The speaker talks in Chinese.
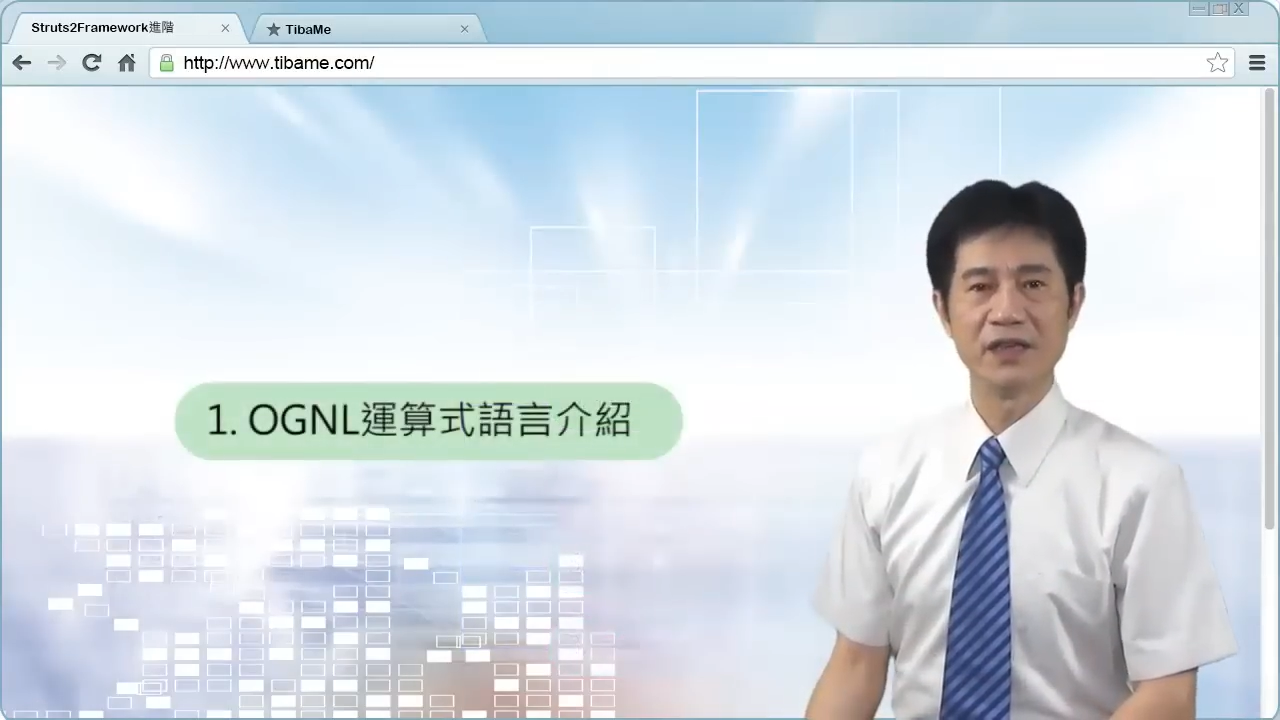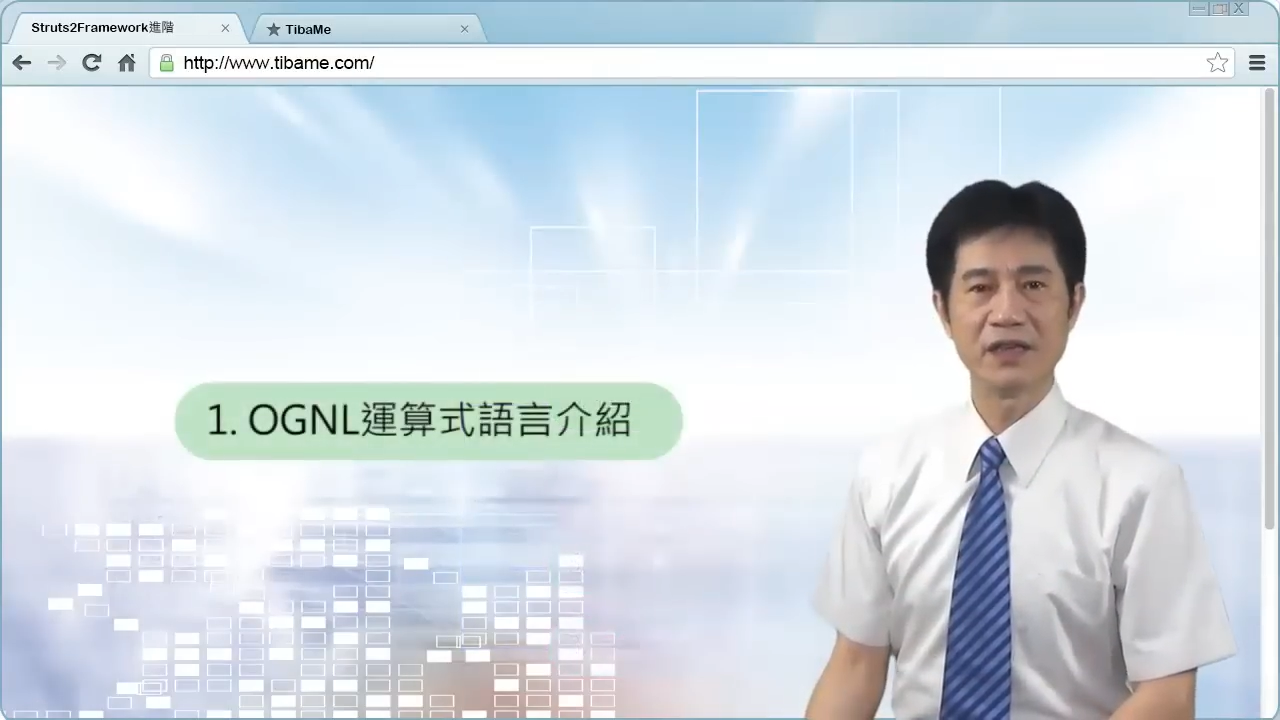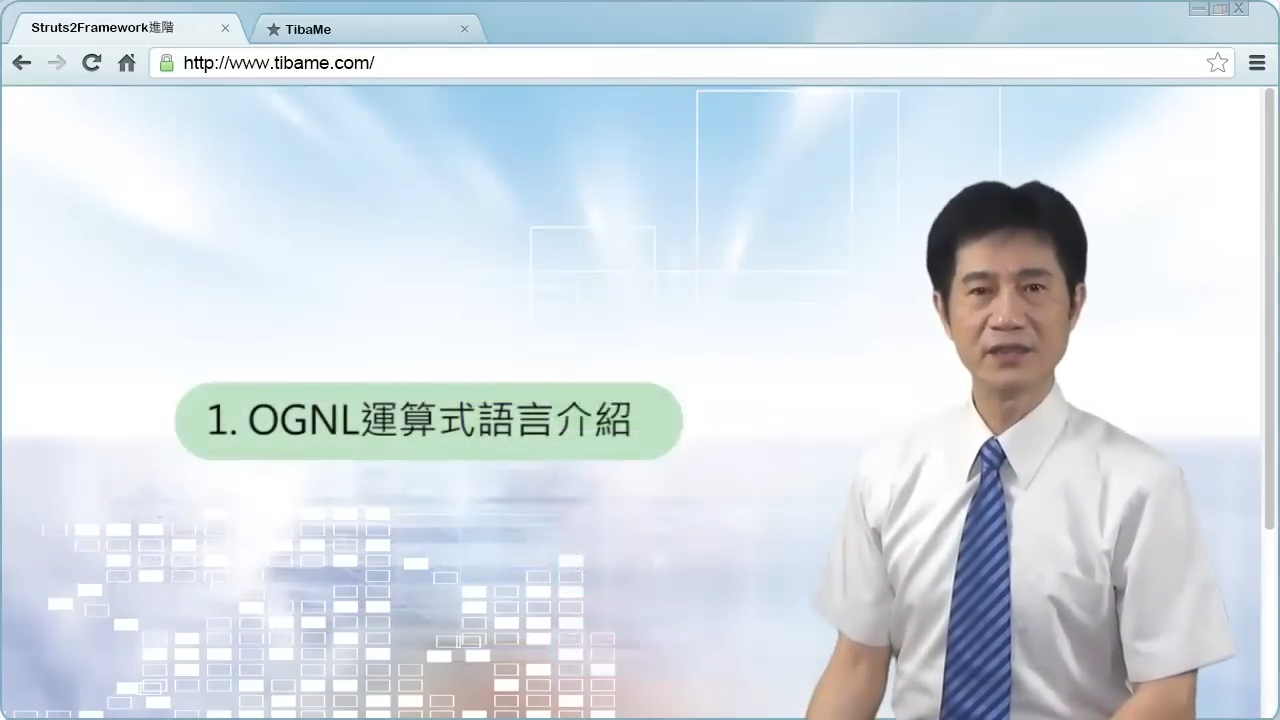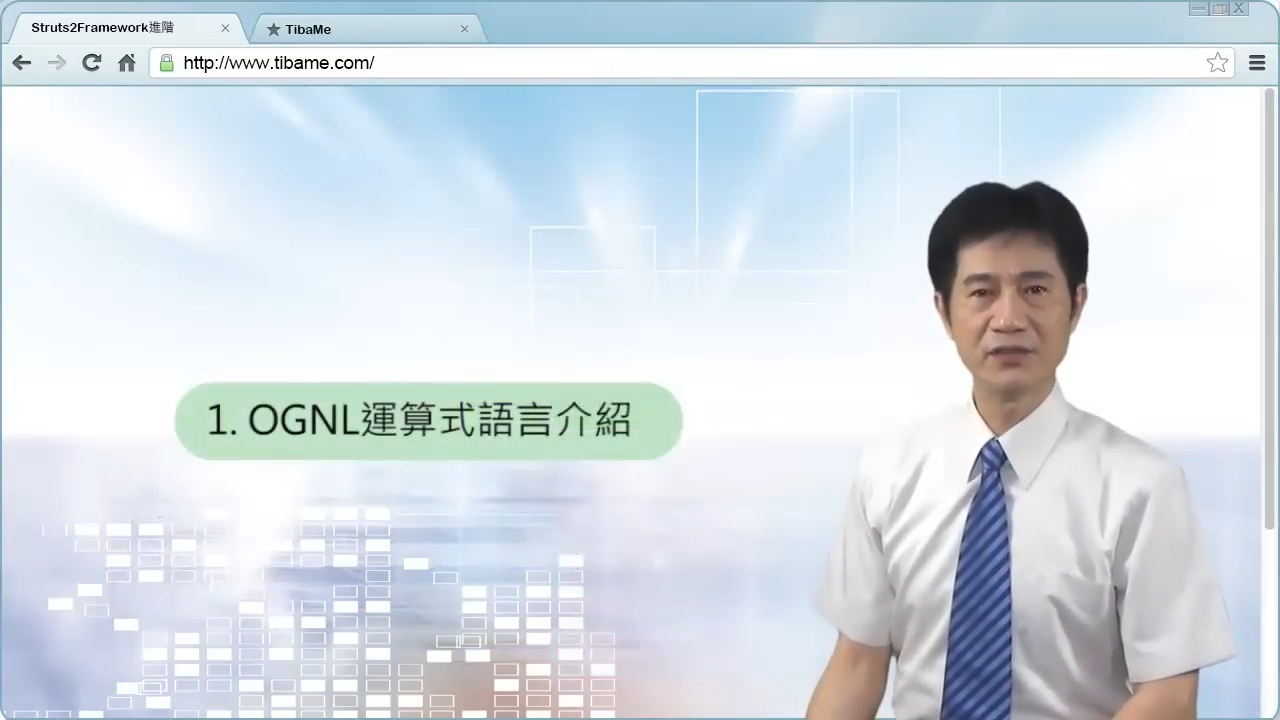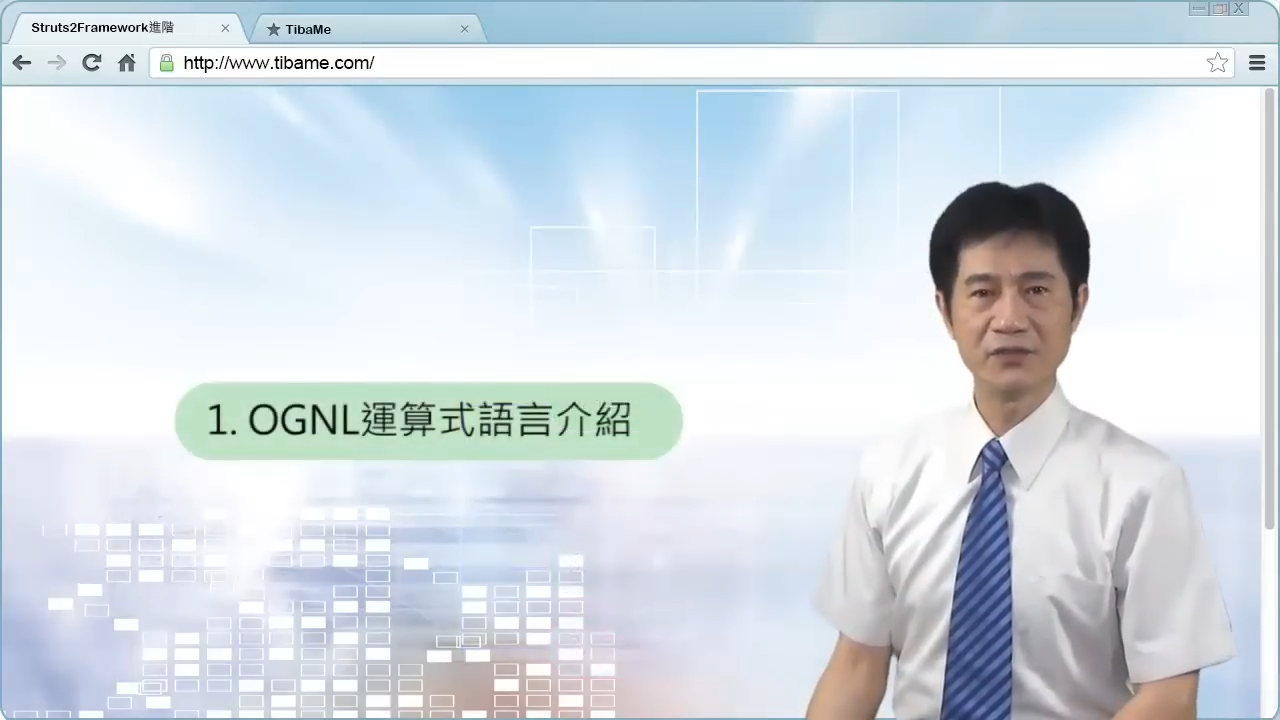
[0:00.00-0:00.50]

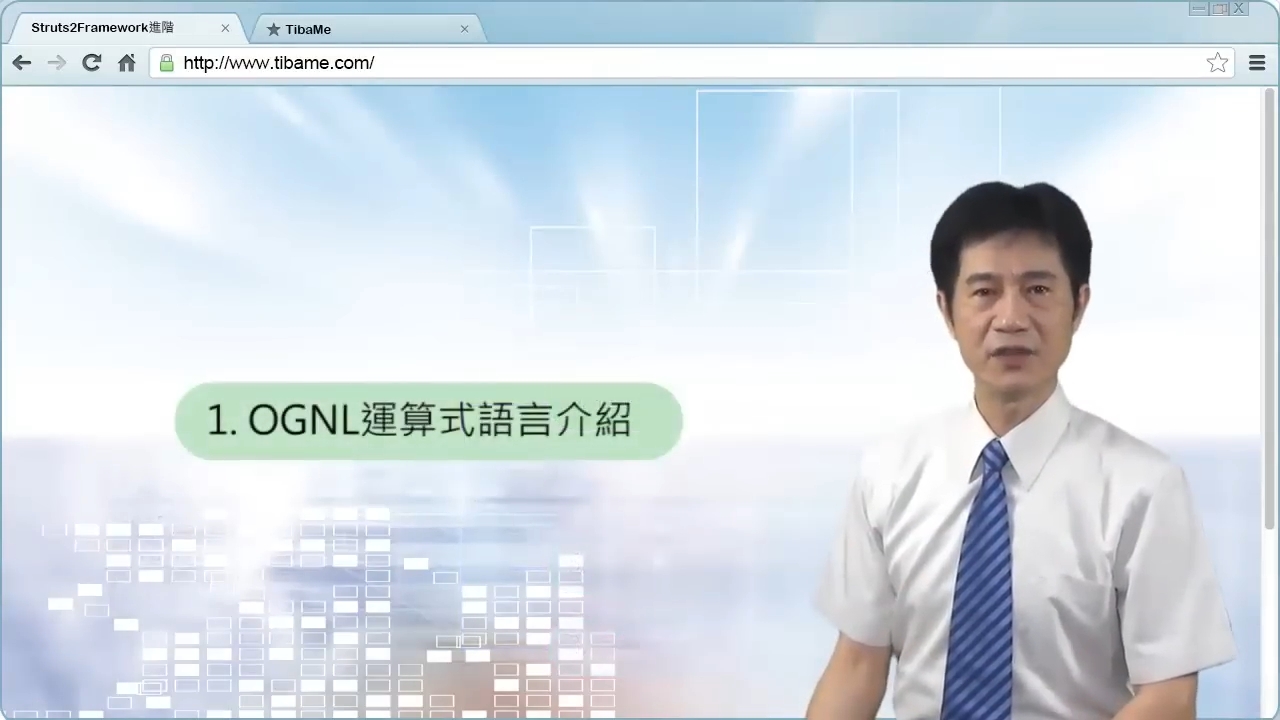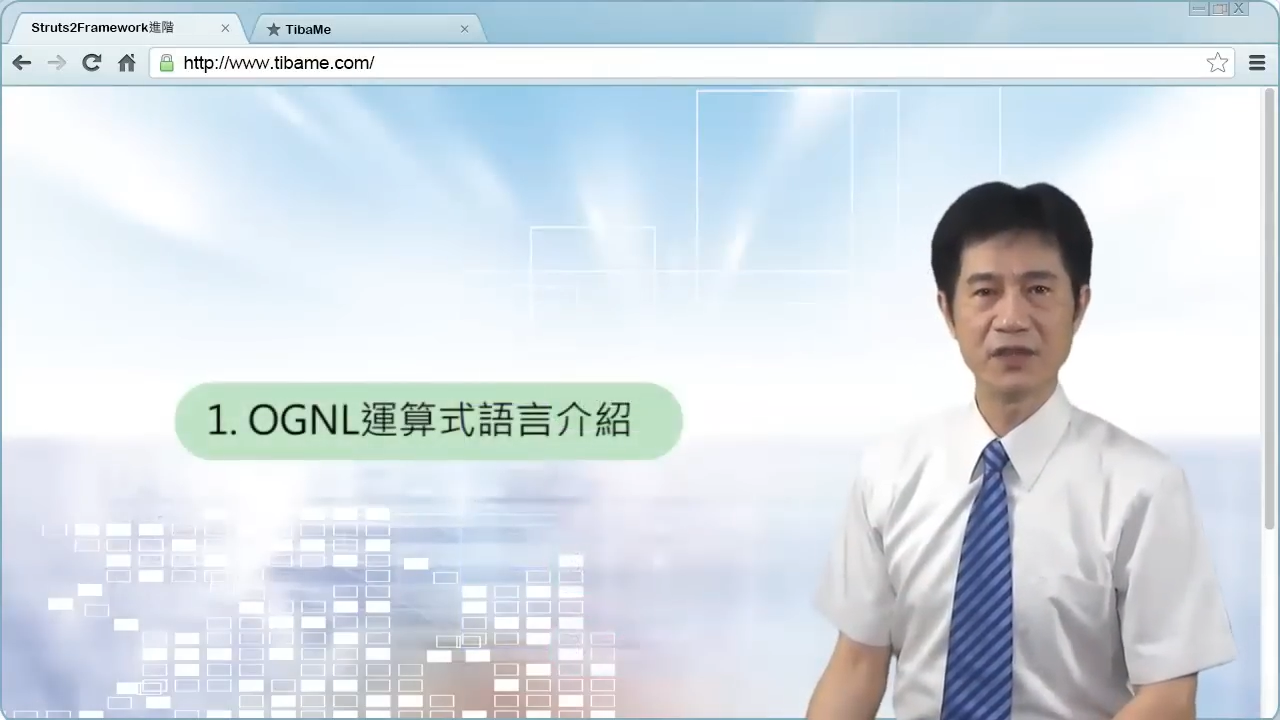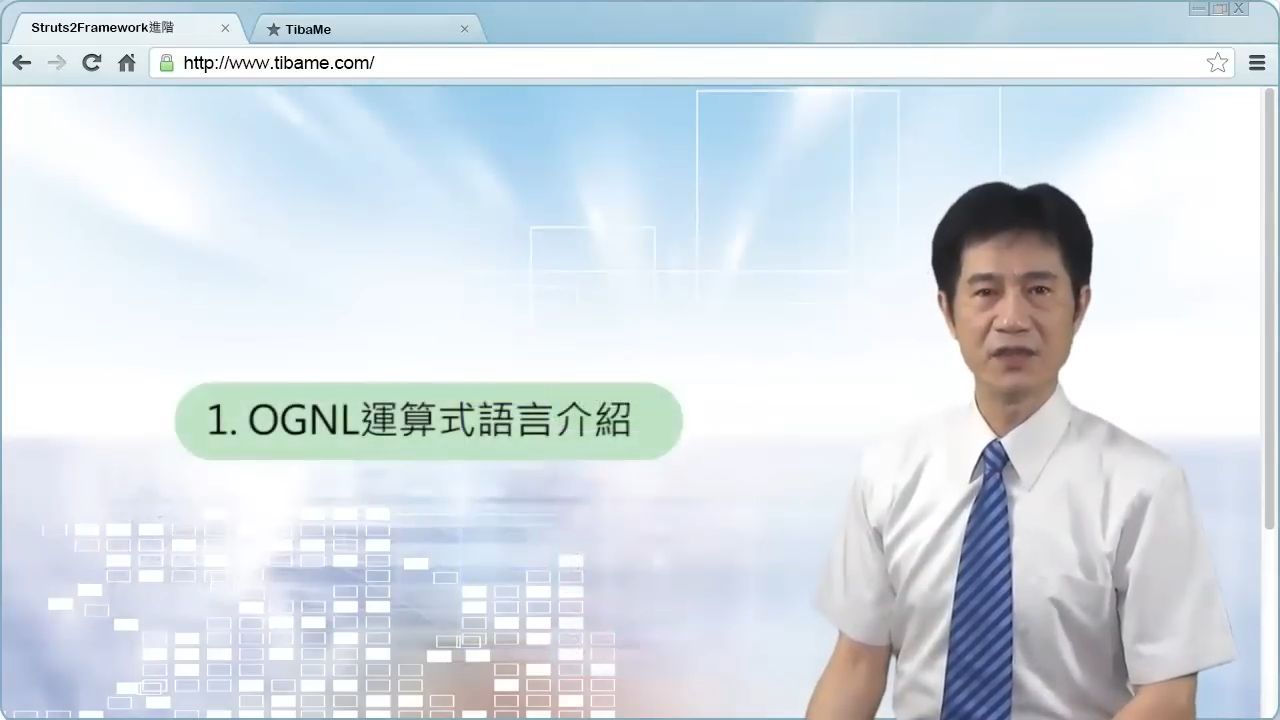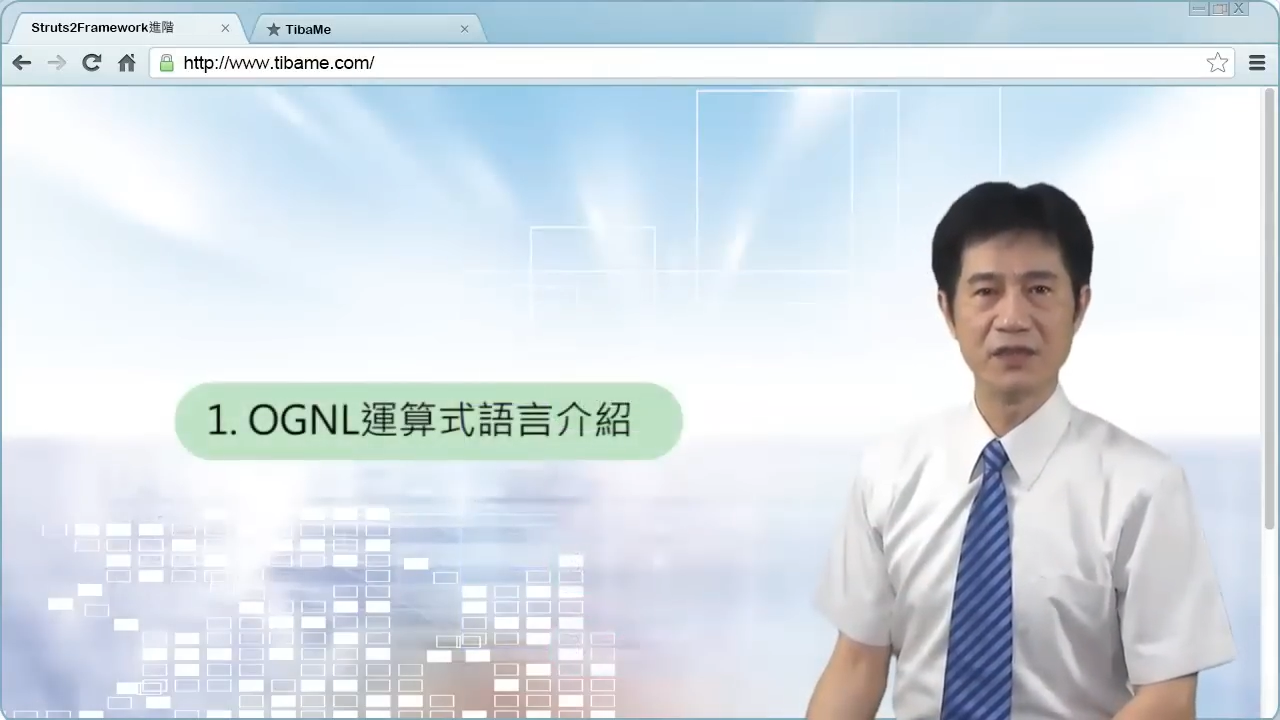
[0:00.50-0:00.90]
刚才说